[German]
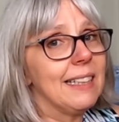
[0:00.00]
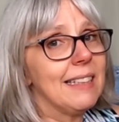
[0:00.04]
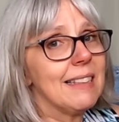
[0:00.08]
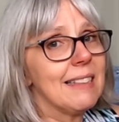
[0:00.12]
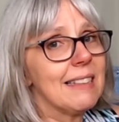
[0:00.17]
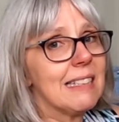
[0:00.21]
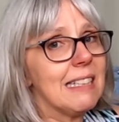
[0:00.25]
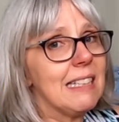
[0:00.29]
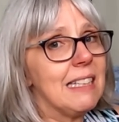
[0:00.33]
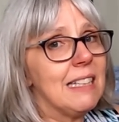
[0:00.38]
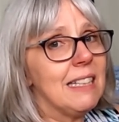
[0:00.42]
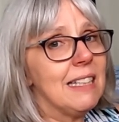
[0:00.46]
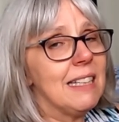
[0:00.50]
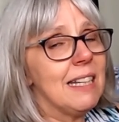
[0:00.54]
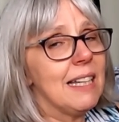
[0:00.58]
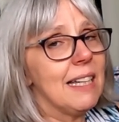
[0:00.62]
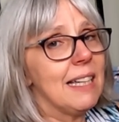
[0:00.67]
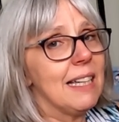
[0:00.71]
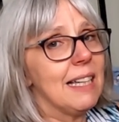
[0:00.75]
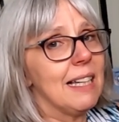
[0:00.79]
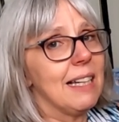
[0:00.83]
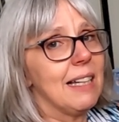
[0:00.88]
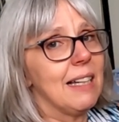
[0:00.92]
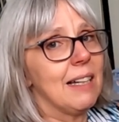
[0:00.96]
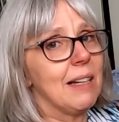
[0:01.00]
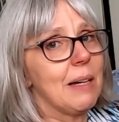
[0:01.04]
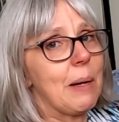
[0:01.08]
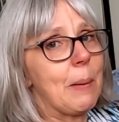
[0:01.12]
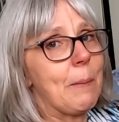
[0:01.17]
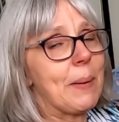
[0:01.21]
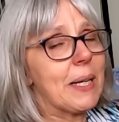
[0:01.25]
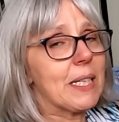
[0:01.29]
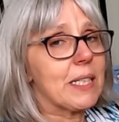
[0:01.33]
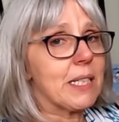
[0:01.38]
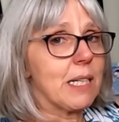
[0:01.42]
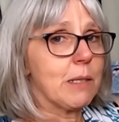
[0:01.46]
Sie
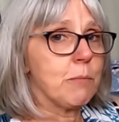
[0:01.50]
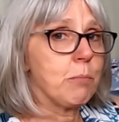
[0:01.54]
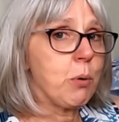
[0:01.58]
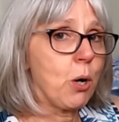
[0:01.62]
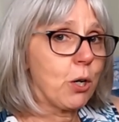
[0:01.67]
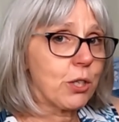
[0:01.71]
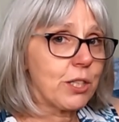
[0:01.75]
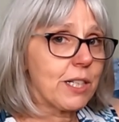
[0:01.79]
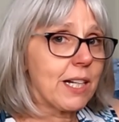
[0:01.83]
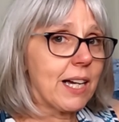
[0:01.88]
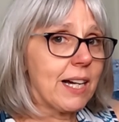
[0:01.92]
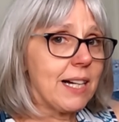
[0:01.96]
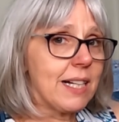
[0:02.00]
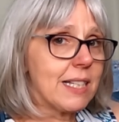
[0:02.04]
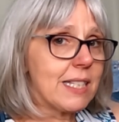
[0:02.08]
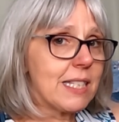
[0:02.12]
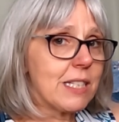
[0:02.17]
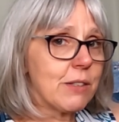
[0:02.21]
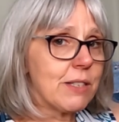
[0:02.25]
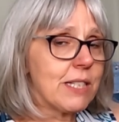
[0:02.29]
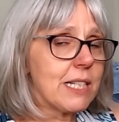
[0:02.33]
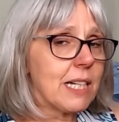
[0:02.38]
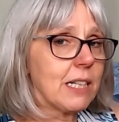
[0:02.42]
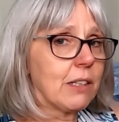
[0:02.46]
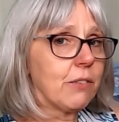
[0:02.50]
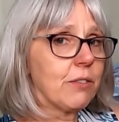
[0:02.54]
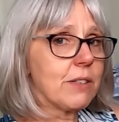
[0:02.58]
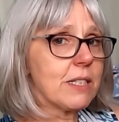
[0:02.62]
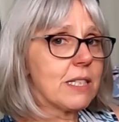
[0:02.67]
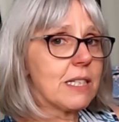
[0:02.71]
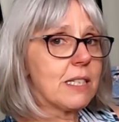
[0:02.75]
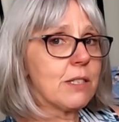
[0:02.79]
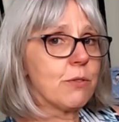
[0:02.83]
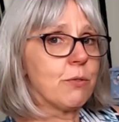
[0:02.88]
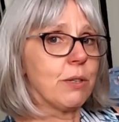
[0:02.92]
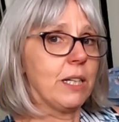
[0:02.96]
macht einen Podcast und zeigt, was
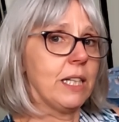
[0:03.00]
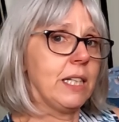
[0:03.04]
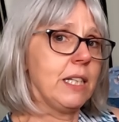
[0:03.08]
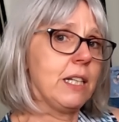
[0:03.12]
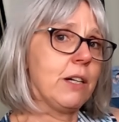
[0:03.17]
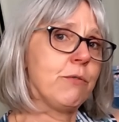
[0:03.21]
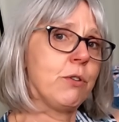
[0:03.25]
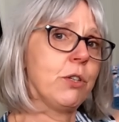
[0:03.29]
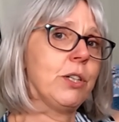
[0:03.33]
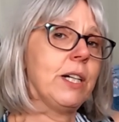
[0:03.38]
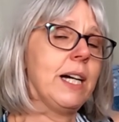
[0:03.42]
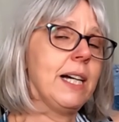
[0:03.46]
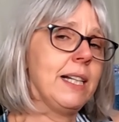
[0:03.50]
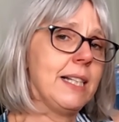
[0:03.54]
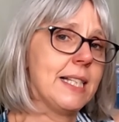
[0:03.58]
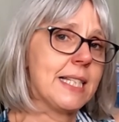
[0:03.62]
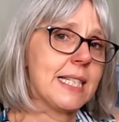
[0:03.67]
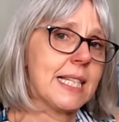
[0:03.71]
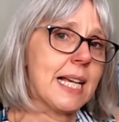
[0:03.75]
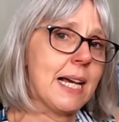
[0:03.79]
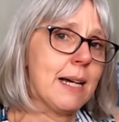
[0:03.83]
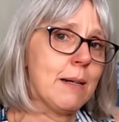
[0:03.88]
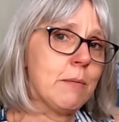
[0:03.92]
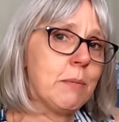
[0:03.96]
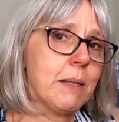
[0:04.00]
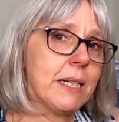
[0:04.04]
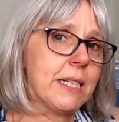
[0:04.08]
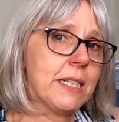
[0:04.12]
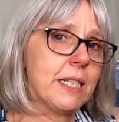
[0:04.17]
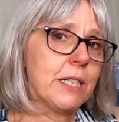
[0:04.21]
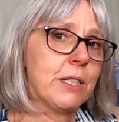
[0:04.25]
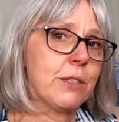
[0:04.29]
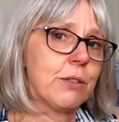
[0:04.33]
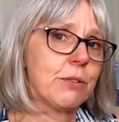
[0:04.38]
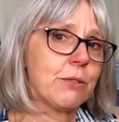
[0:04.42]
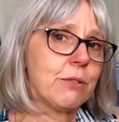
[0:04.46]
sie so in der Woche alles
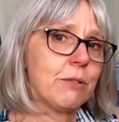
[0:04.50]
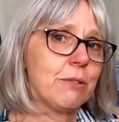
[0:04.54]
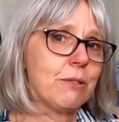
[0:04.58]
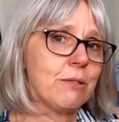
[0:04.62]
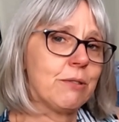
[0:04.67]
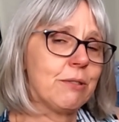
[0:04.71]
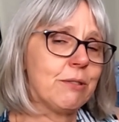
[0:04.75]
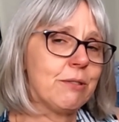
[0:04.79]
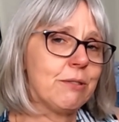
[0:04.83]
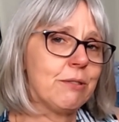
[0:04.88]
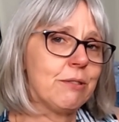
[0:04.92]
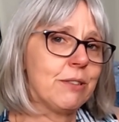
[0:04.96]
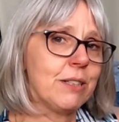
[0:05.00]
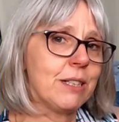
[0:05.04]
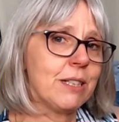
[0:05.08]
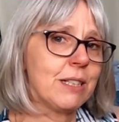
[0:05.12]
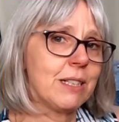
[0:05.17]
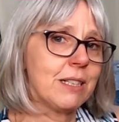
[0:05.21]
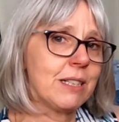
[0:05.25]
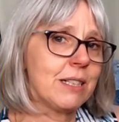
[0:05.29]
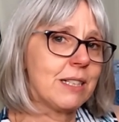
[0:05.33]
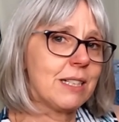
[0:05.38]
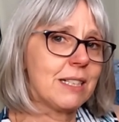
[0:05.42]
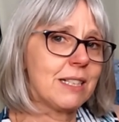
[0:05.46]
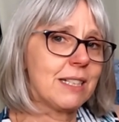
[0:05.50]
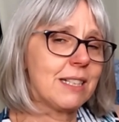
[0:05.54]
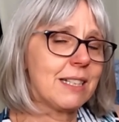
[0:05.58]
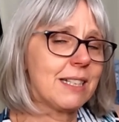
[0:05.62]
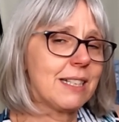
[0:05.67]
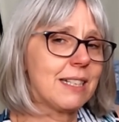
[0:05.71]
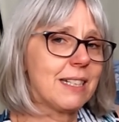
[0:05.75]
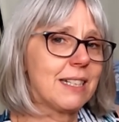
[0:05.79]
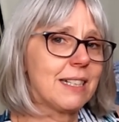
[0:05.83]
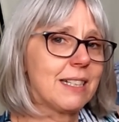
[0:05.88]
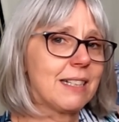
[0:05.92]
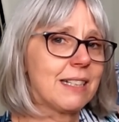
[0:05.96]
arbeitet und
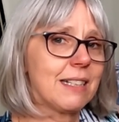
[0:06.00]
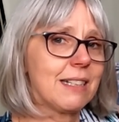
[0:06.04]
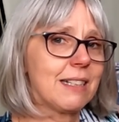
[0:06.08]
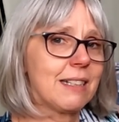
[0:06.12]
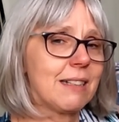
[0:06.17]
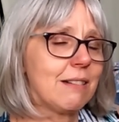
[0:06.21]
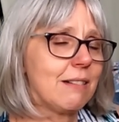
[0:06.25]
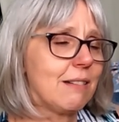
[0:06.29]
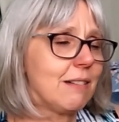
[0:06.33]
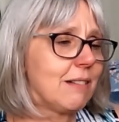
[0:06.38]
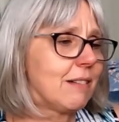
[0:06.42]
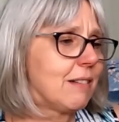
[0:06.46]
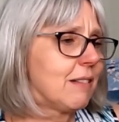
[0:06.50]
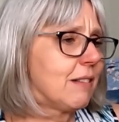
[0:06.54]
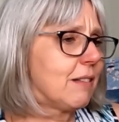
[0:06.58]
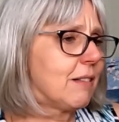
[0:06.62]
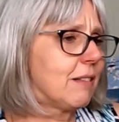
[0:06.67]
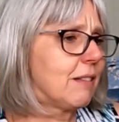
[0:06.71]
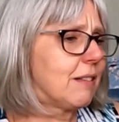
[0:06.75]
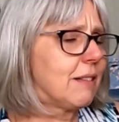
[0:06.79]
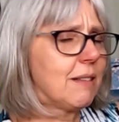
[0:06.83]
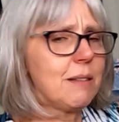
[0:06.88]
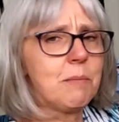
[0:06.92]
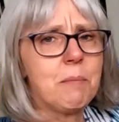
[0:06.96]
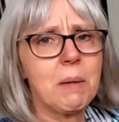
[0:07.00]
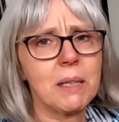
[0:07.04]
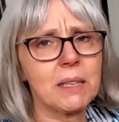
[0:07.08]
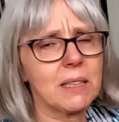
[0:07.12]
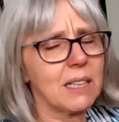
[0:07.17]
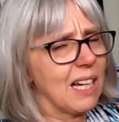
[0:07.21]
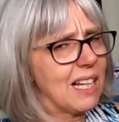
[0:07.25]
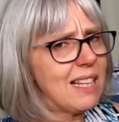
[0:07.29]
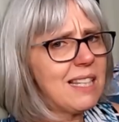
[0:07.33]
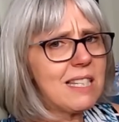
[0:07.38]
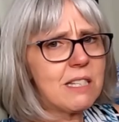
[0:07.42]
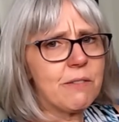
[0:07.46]
sie macht
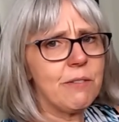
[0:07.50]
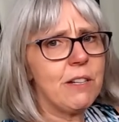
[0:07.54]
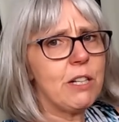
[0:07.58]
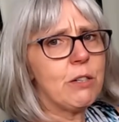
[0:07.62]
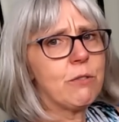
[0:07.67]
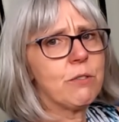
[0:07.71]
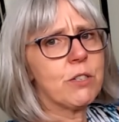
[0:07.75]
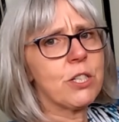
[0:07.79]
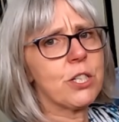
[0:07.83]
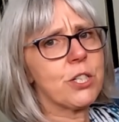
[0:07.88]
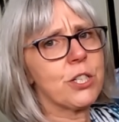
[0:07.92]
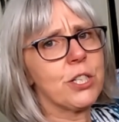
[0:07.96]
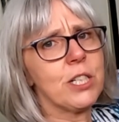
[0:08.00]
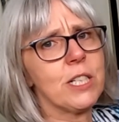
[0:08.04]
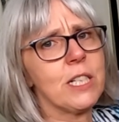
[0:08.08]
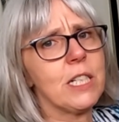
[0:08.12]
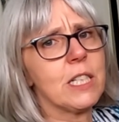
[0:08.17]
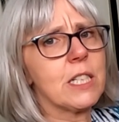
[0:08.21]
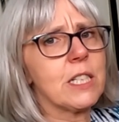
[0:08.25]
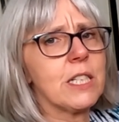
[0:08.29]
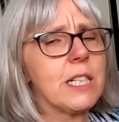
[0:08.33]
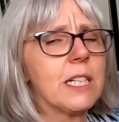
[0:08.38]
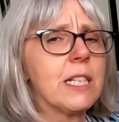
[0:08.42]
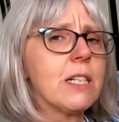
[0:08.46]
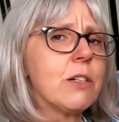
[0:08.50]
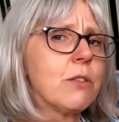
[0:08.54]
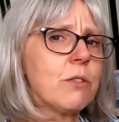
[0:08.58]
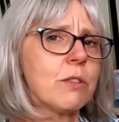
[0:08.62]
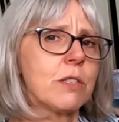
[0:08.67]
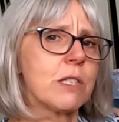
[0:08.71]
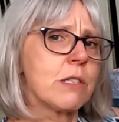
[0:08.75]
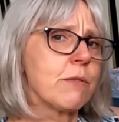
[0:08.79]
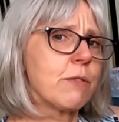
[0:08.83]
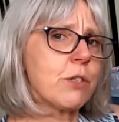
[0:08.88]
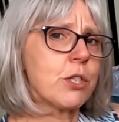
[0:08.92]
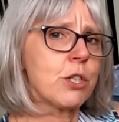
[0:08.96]
ganz viele unterschiedliche Dinge
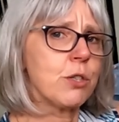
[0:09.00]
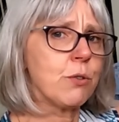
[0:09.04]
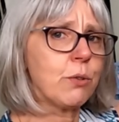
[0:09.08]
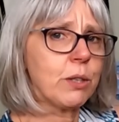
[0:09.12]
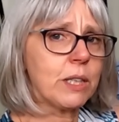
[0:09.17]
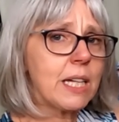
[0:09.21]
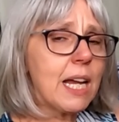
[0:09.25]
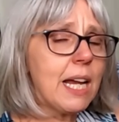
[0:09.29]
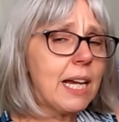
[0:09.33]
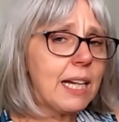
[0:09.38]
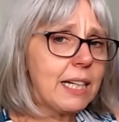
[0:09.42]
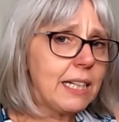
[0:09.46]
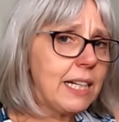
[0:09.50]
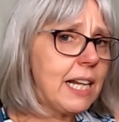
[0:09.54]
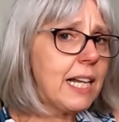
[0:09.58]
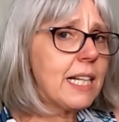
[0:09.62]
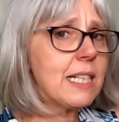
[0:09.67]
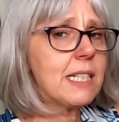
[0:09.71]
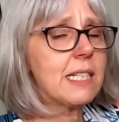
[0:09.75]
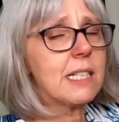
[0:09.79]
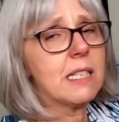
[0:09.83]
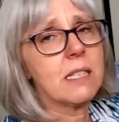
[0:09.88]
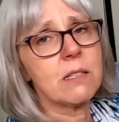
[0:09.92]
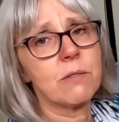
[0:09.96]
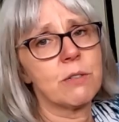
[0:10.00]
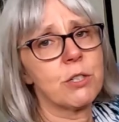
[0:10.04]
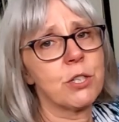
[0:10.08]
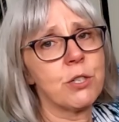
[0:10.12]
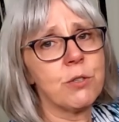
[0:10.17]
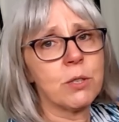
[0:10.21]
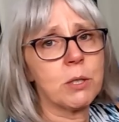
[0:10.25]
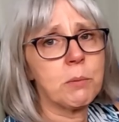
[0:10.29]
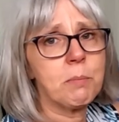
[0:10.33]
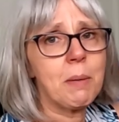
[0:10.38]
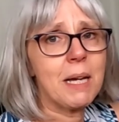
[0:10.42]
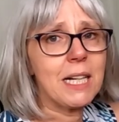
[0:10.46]
und zwischendurch näht sie,
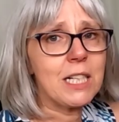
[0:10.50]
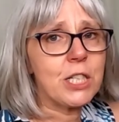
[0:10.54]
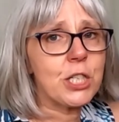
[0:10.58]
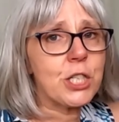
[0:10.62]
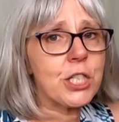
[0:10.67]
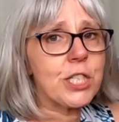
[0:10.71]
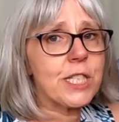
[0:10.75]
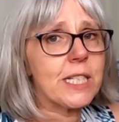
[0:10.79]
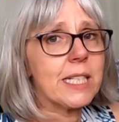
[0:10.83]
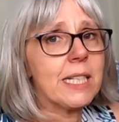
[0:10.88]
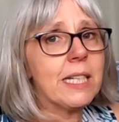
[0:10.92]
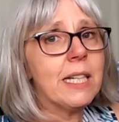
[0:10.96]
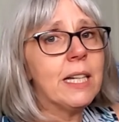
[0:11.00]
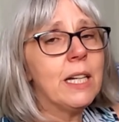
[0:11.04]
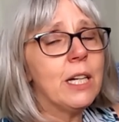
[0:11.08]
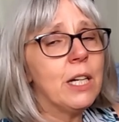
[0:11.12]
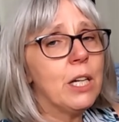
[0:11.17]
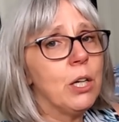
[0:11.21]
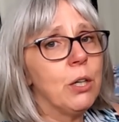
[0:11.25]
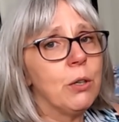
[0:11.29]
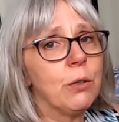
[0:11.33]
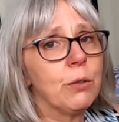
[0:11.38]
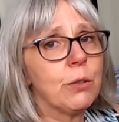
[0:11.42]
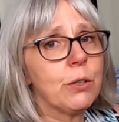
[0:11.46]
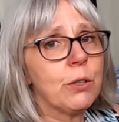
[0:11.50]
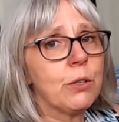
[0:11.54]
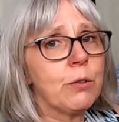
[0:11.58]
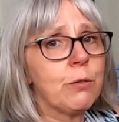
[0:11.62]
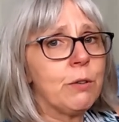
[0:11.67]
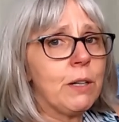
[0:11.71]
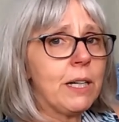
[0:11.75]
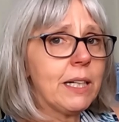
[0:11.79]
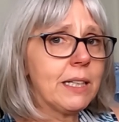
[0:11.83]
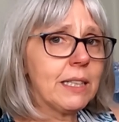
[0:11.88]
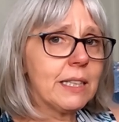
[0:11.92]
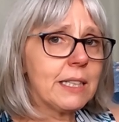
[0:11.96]
zwischendurch patcht sie und
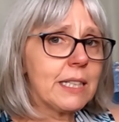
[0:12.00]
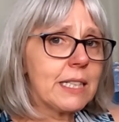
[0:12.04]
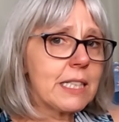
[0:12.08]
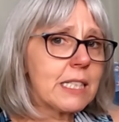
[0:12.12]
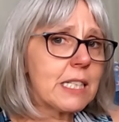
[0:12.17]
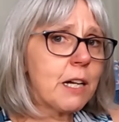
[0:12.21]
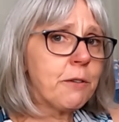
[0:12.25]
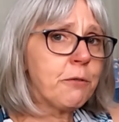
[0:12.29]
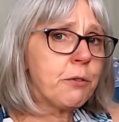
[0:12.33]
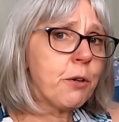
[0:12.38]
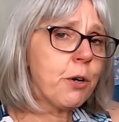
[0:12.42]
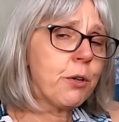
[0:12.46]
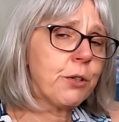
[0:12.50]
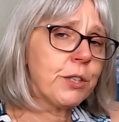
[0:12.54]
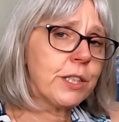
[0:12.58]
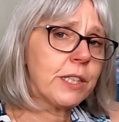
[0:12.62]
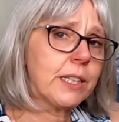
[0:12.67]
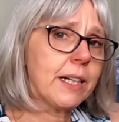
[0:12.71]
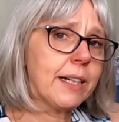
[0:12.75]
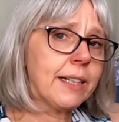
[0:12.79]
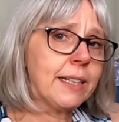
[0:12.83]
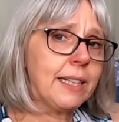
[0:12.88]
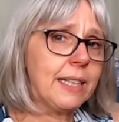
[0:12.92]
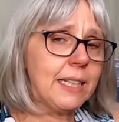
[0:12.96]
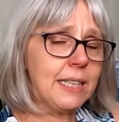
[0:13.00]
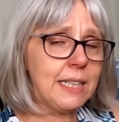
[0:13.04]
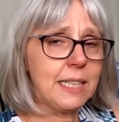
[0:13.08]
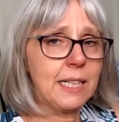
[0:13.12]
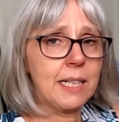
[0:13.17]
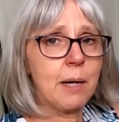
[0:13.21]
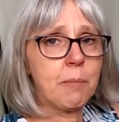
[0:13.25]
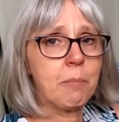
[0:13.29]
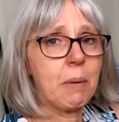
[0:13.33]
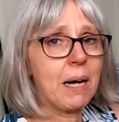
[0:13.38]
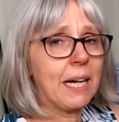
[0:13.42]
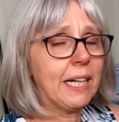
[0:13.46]
vielleicht ist da für euch eine Idee
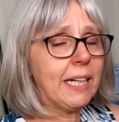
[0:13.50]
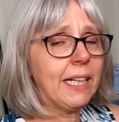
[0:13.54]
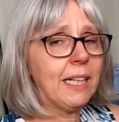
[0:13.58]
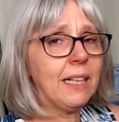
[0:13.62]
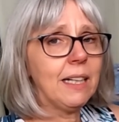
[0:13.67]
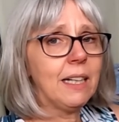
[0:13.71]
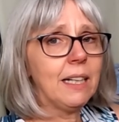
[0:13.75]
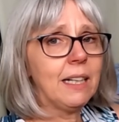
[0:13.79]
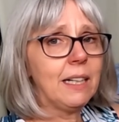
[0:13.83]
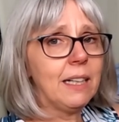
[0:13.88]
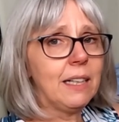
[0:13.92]
dabei.